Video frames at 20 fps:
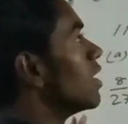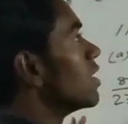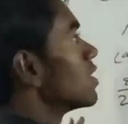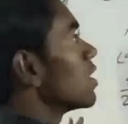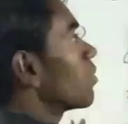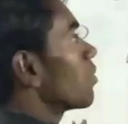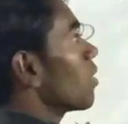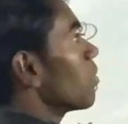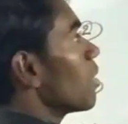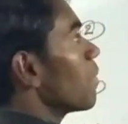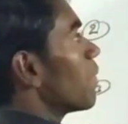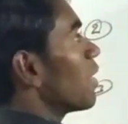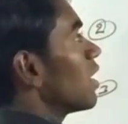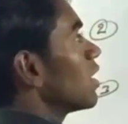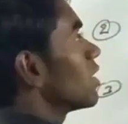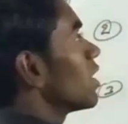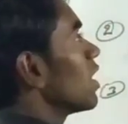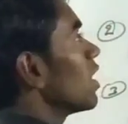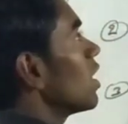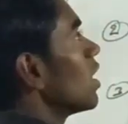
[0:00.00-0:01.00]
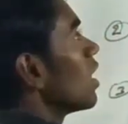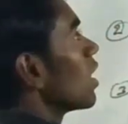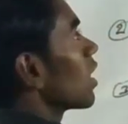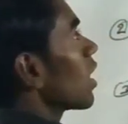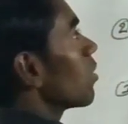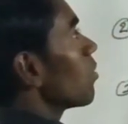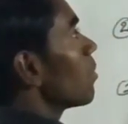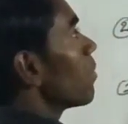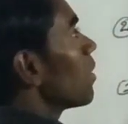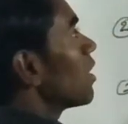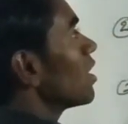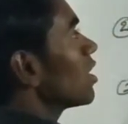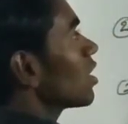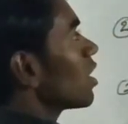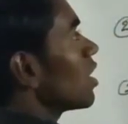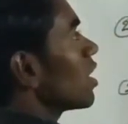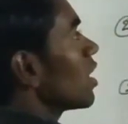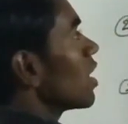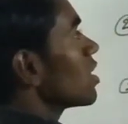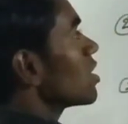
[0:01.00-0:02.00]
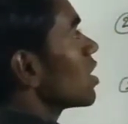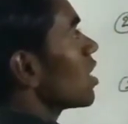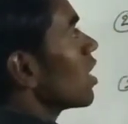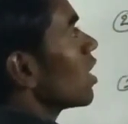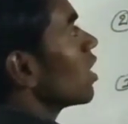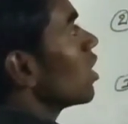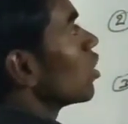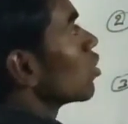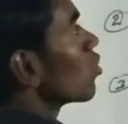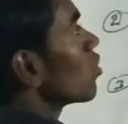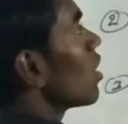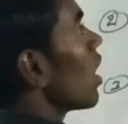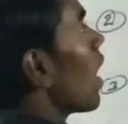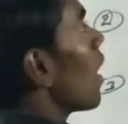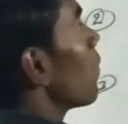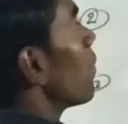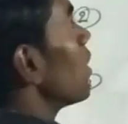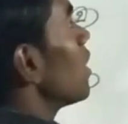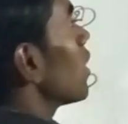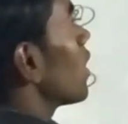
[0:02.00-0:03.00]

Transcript: चैप्टर में पढ़े थे कर्मबद्ध तरीके से है तो यहाँ पे